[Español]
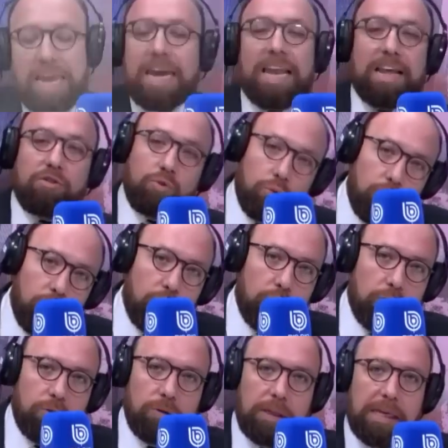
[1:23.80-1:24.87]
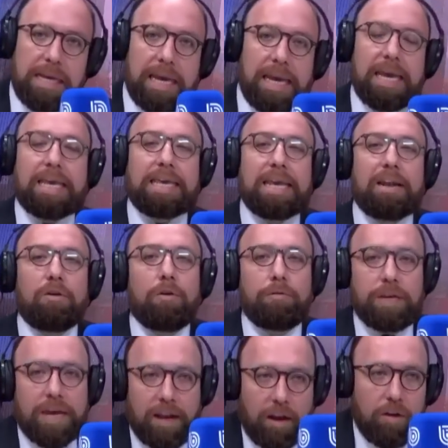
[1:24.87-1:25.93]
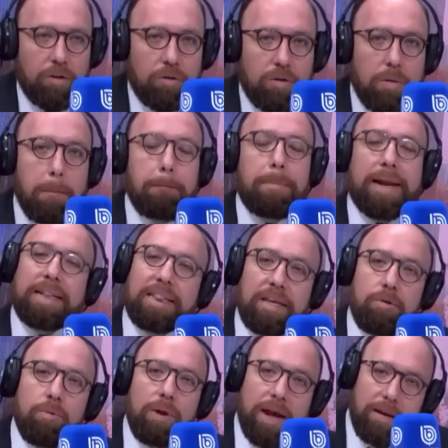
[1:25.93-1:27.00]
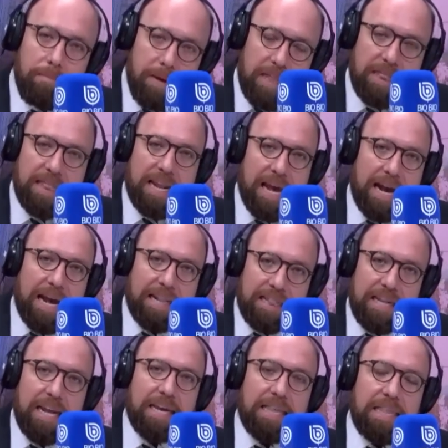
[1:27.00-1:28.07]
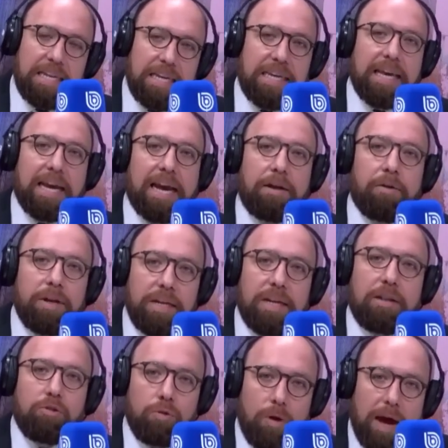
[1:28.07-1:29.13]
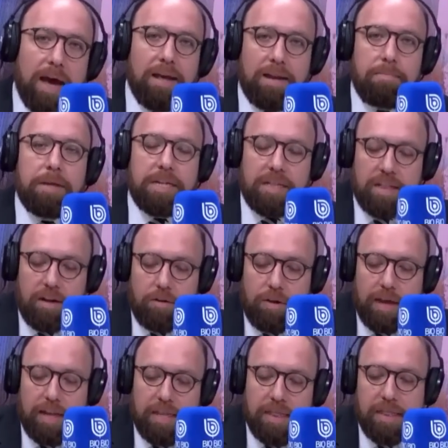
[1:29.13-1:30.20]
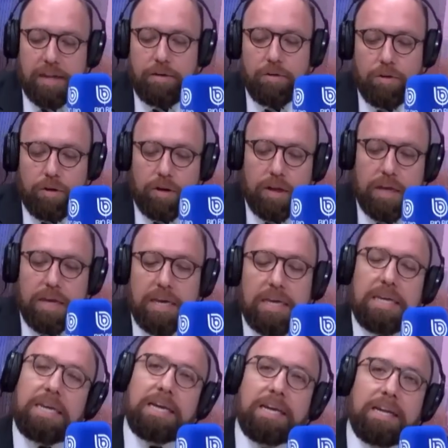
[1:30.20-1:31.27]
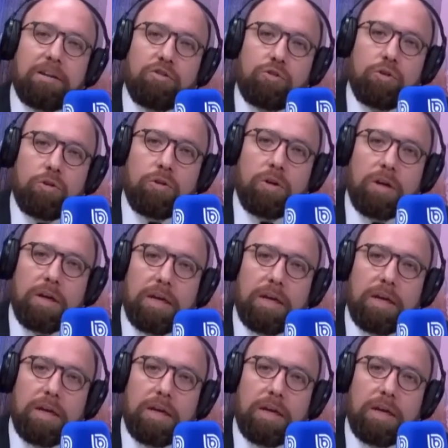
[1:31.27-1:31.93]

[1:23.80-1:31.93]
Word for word: El asunto es que el gobierno, particularmente la cartera que dirige Carolina Toá, el Ministerio del Interior, ingresó